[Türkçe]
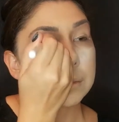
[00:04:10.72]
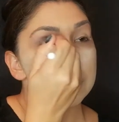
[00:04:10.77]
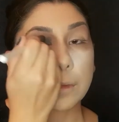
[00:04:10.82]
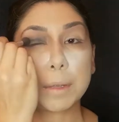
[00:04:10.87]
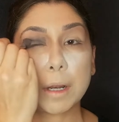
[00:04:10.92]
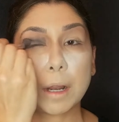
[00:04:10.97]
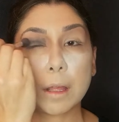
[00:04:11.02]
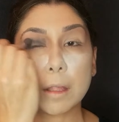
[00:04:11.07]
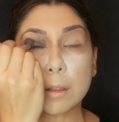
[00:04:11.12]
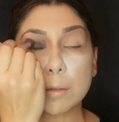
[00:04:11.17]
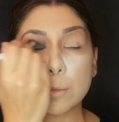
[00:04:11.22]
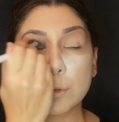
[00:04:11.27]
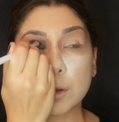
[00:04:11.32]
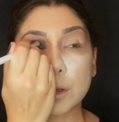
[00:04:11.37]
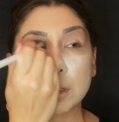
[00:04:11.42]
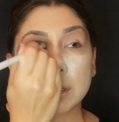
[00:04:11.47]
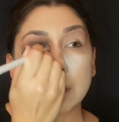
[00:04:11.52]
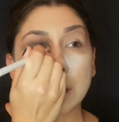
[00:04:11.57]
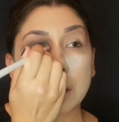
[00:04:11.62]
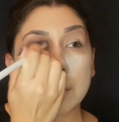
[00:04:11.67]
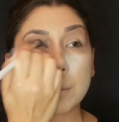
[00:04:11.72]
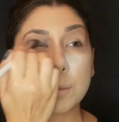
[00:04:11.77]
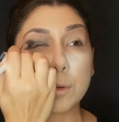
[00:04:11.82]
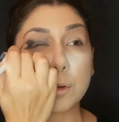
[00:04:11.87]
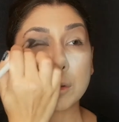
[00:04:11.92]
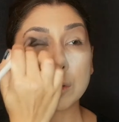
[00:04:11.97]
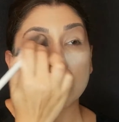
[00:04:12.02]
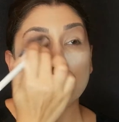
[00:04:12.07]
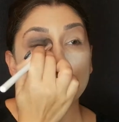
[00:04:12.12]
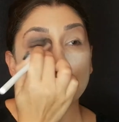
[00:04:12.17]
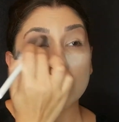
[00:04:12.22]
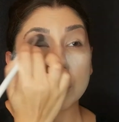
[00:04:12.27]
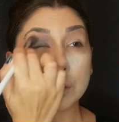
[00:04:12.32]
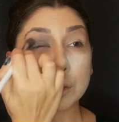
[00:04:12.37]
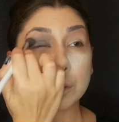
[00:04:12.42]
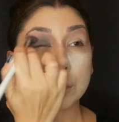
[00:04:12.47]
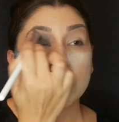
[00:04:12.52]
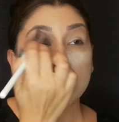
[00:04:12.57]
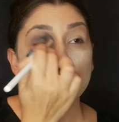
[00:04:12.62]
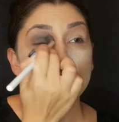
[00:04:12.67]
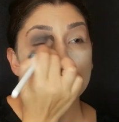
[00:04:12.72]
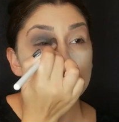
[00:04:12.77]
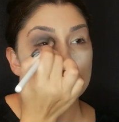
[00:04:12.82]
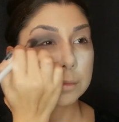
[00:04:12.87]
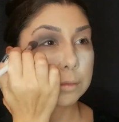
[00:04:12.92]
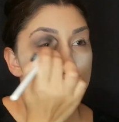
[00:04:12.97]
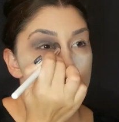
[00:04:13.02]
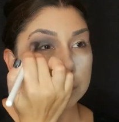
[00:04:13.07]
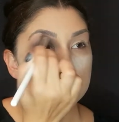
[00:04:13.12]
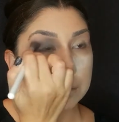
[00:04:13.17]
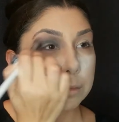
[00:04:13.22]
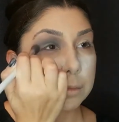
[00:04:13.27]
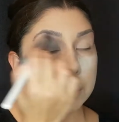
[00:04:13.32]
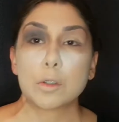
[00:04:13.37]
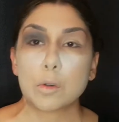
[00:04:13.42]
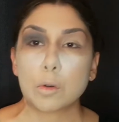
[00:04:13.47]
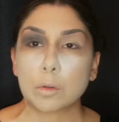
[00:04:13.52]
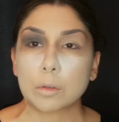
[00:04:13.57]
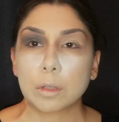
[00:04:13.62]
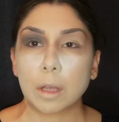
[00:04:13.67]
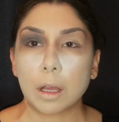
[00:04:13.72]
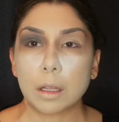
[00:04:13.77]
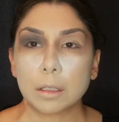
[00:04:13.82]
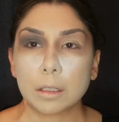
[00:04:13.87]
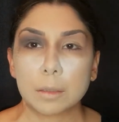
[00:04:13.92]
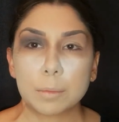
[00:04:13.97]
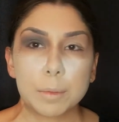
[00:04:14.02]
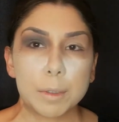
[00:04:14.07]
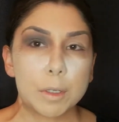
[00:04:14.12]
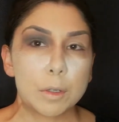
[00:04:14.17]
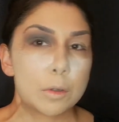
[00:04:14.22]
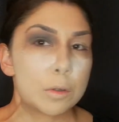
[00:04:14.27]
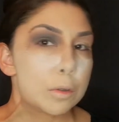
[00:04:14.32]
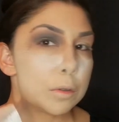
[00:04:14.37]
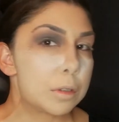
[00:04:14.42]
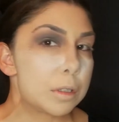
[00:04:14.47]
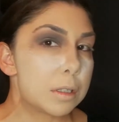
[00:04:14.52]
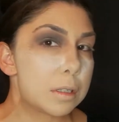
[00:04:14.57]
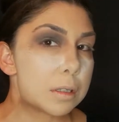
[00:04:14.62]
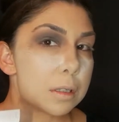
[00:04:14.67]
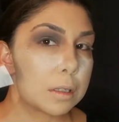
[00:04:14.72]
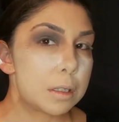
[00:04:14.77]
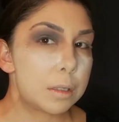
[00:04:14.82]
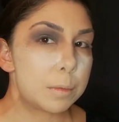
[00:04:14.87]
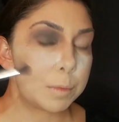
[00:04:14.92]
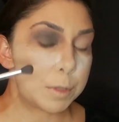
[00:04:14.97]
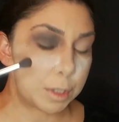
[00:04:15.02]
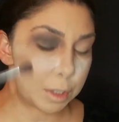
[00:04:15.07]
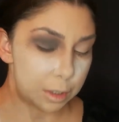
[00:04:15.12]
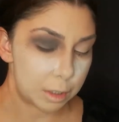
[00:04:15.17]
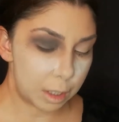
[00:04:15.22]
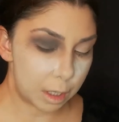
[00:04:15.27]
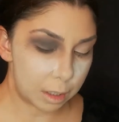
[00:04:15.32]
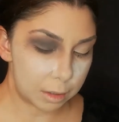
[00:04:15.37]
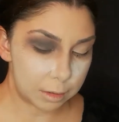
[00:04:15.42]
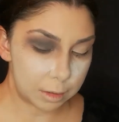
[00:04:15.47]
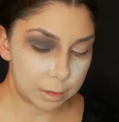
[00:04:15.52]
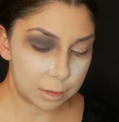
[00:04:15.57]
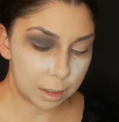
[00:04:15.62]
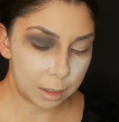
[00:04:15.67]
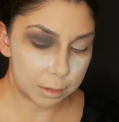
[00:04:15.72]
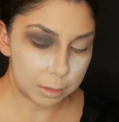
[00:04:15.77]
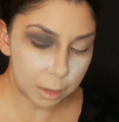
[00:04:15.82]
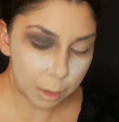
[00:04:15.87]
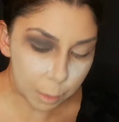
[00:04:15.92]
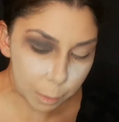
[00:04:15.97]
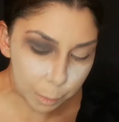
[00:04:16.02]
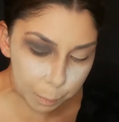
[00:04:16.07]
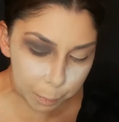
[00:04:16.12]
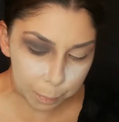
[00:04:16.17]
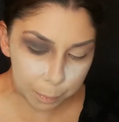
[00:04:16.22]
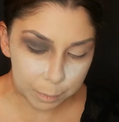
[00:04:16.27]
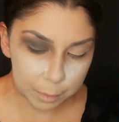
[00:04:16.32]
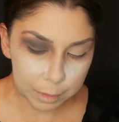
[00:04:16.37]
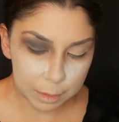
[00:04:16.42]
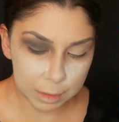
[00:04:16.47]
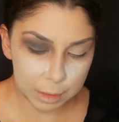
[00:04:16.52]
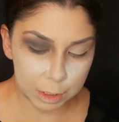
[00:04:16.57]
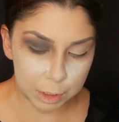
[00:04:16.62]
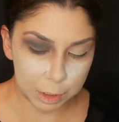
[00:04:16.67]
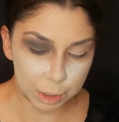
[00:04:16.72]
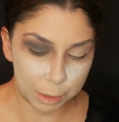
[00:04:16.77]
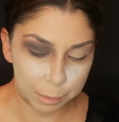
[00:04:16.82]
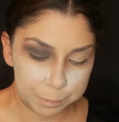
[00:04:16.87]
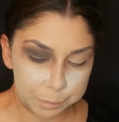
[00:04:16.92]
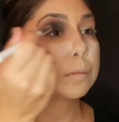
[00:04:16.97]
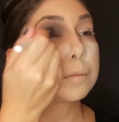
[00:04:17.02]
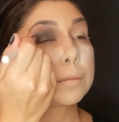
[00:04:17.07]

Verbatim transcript: Biraz böyle tamponluyorum. Çok dağınık bir görüntü istediğim için dağıta dağıta gideceğim.